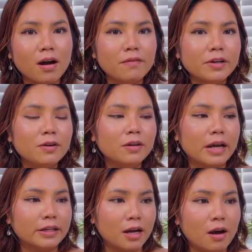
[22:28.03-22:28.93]
coi video
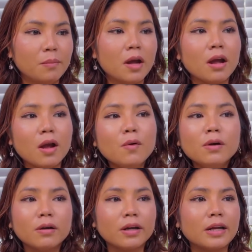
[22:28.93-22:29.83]
này thì họ mới hiểu
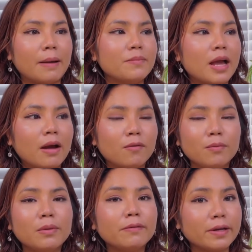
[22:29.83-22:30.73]
được cái cảm giác
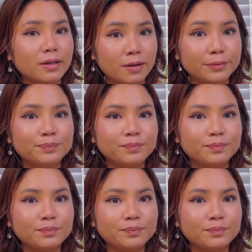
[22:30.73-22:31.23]
của Mary hơn